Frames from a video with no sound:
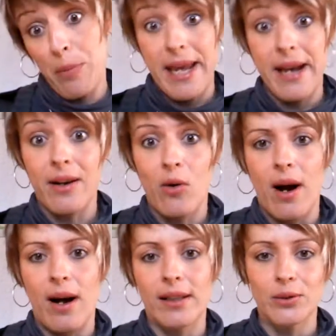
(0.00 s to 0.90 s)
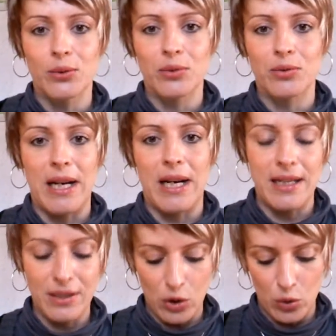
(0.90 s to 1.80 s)
ben, la première quoi,
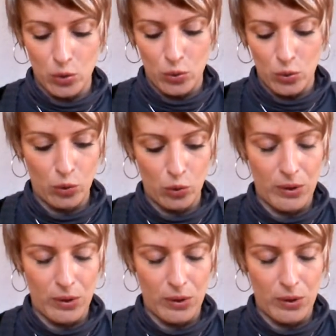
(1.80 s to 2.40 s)
donc voilà,